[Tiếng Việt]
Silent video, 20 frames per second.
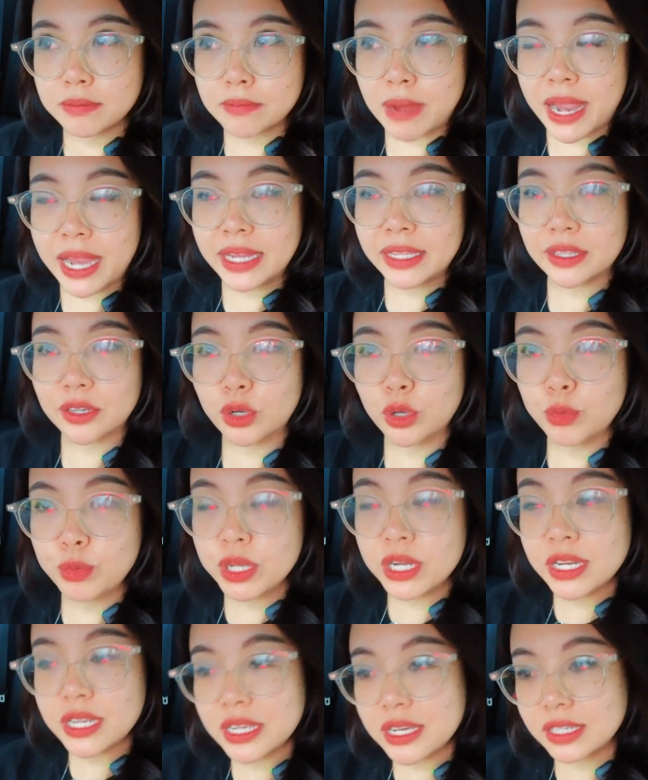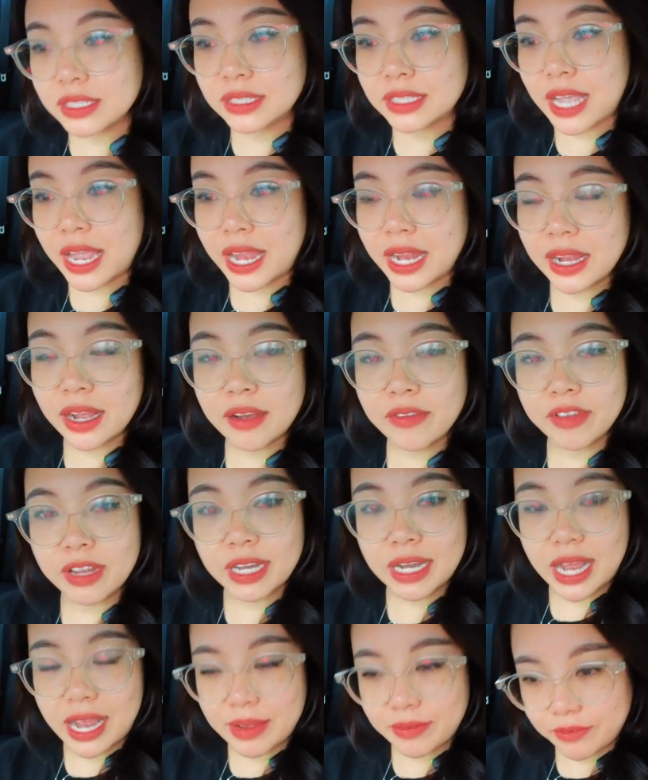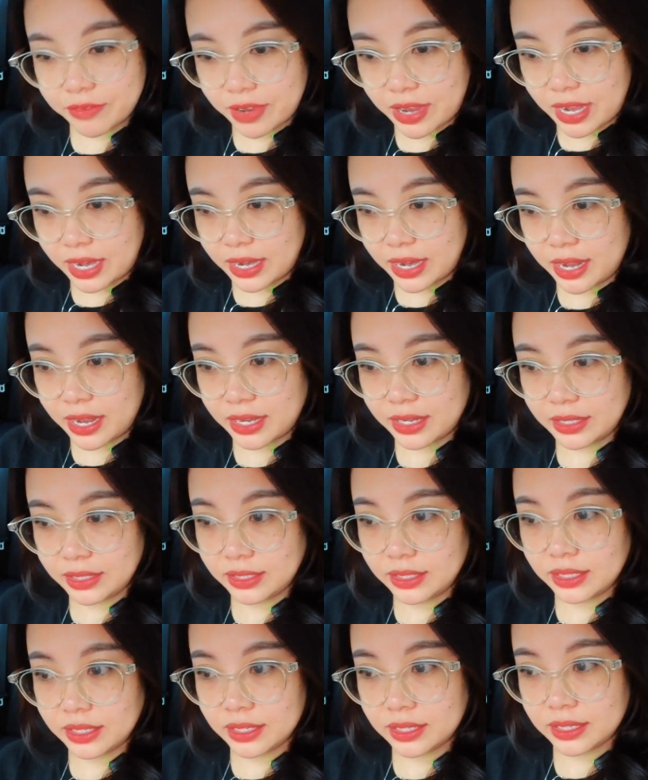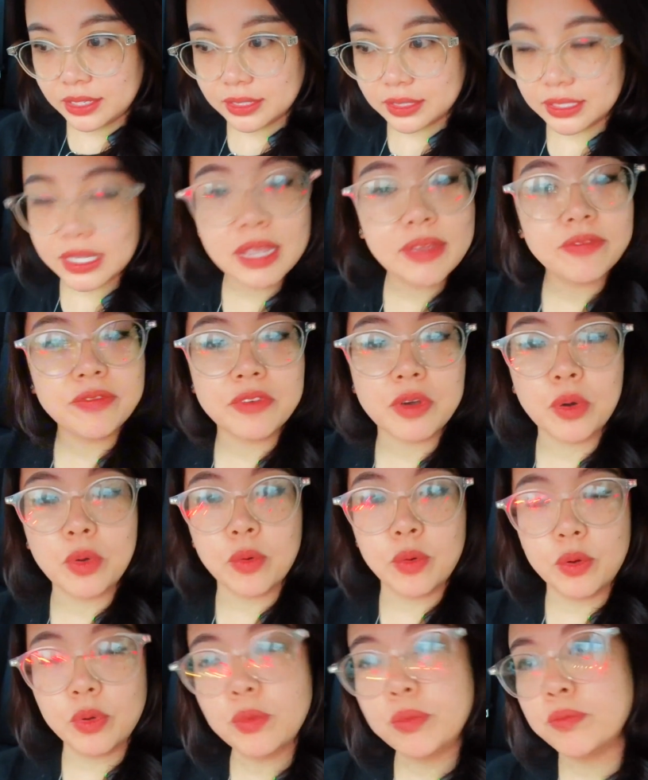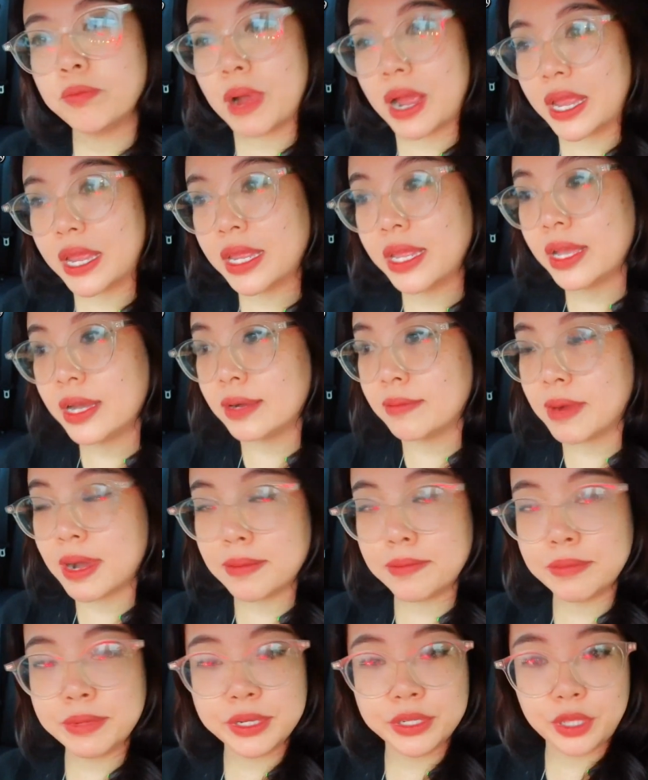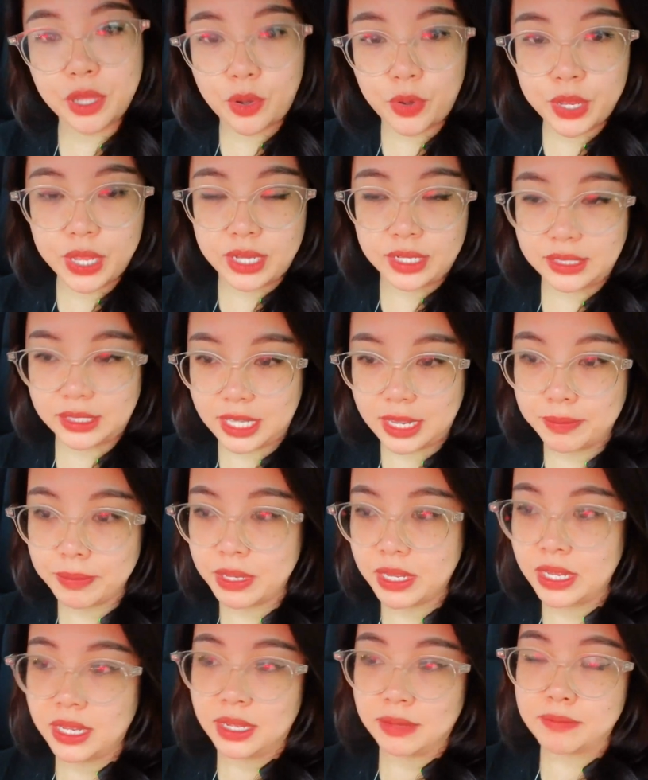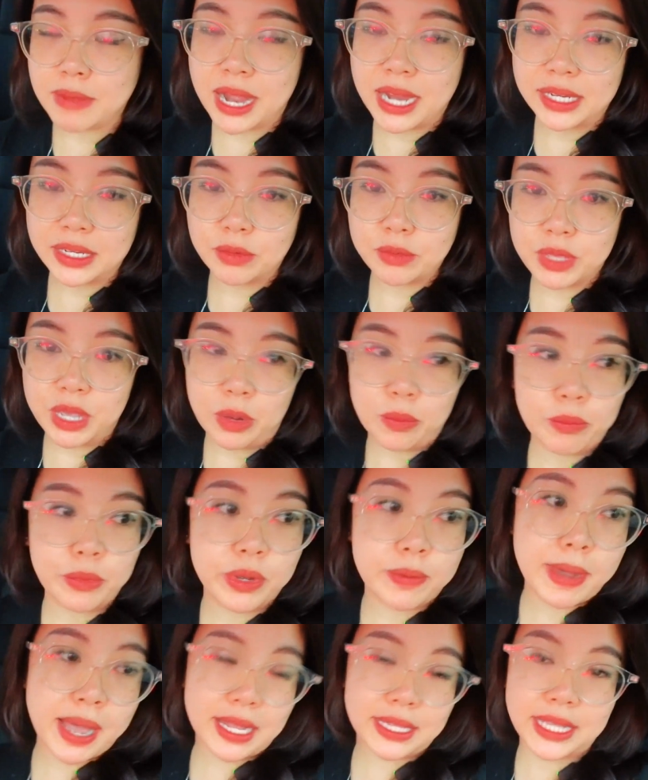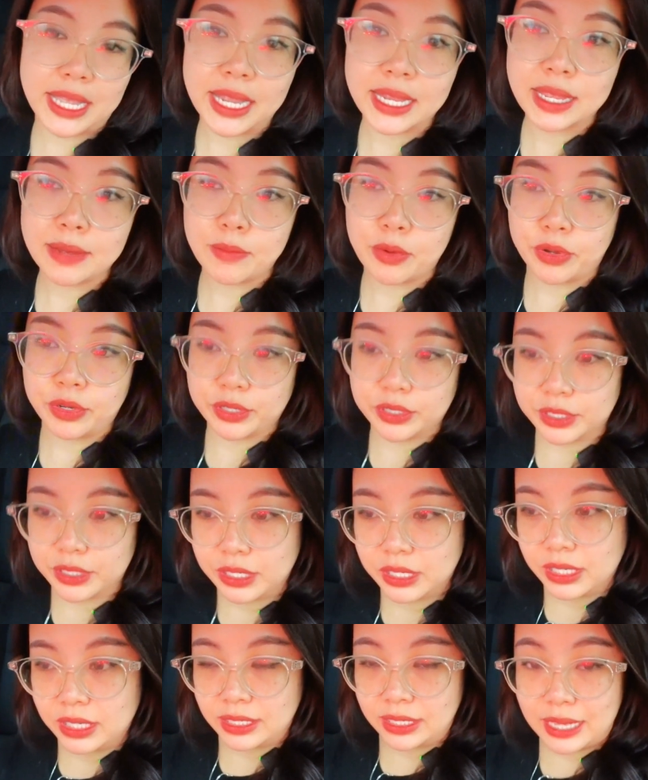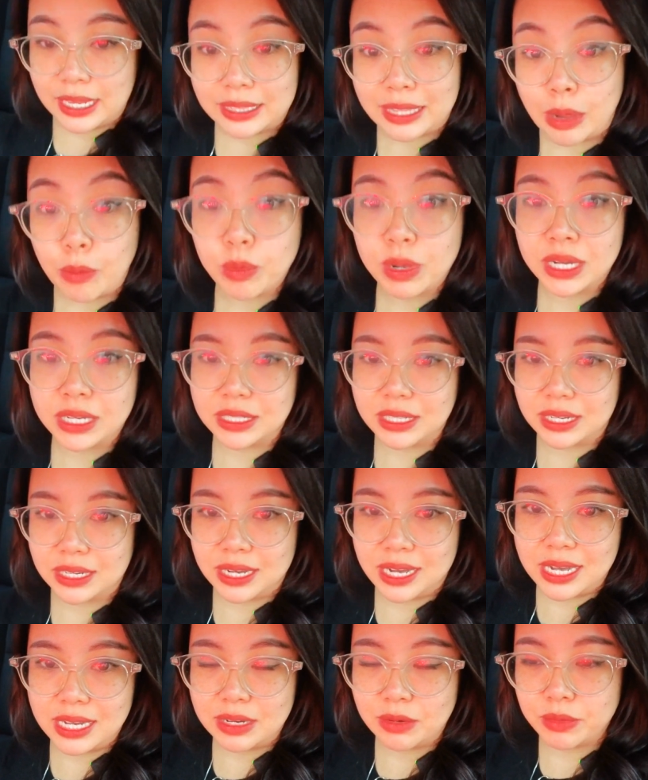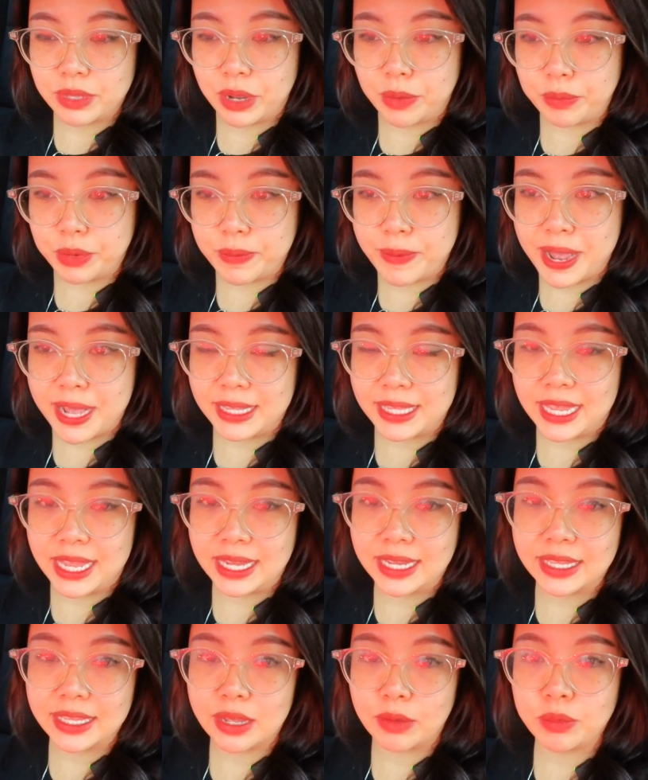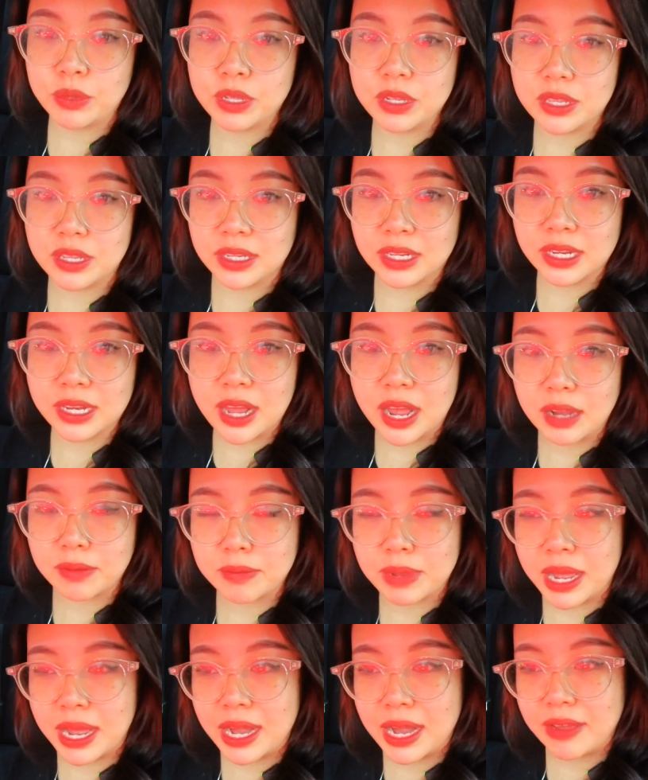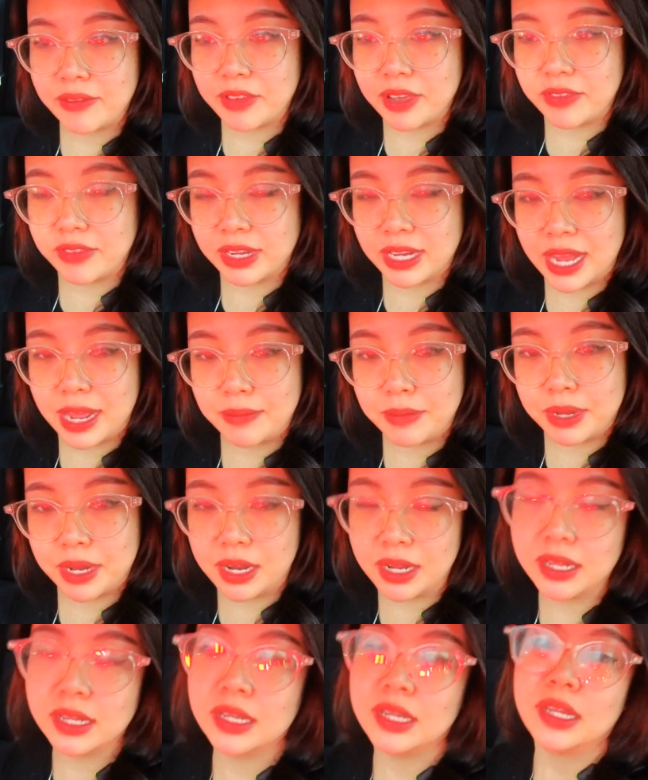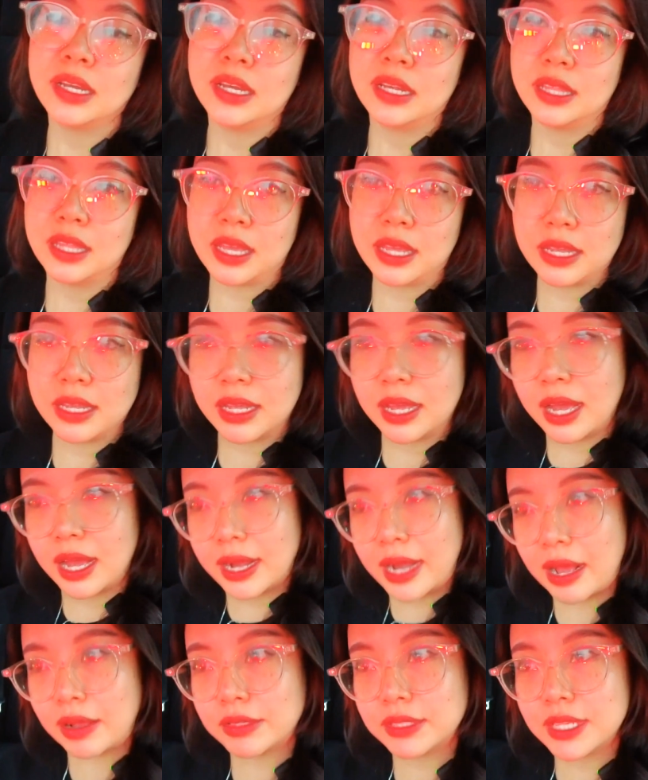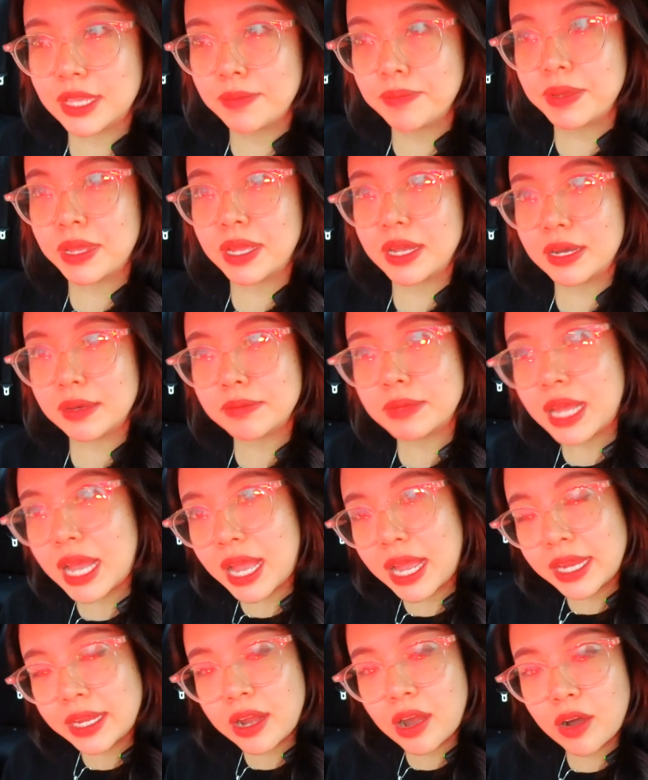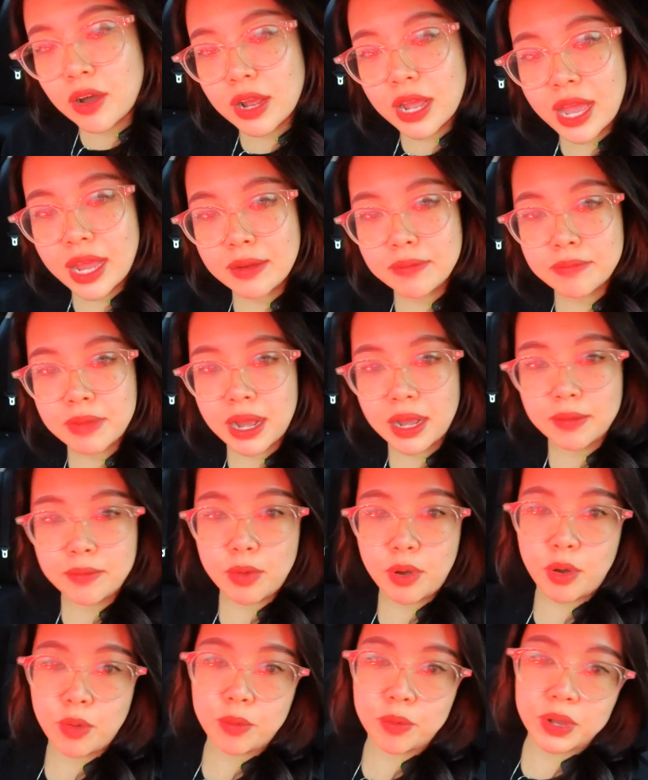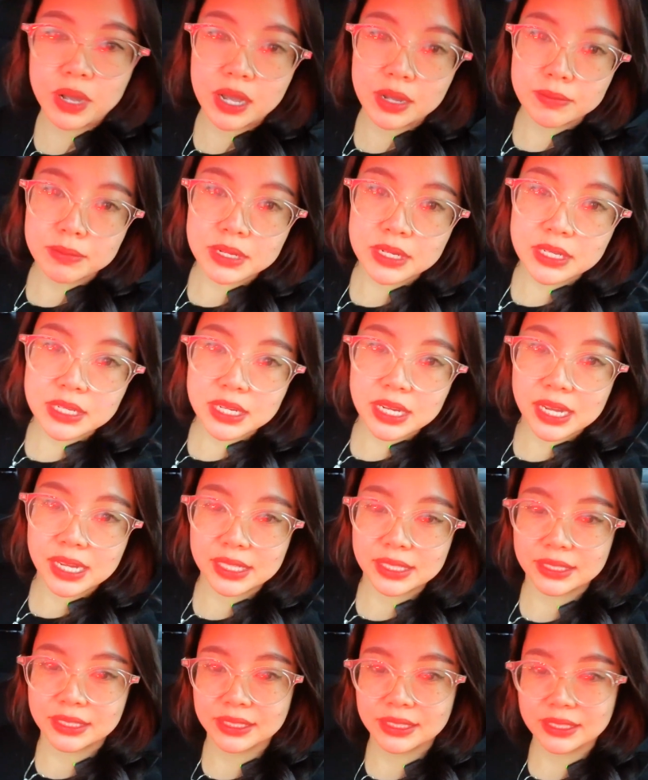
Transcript: bay từ lúc chín giờ sáng ở Việt Nam và đến Ship vào lúc bảy giờ ba mươi tối ở Ship, bay trong vòng mười ba tiếng nha mọi người. Là tổng hành trình đi trong vòng mười ba tiếng, giống như những cái đợt mà Hana về Việt Nam vậy đó. Thì đảo Ship ngày hôm nay đón anh bằng một cơn mưa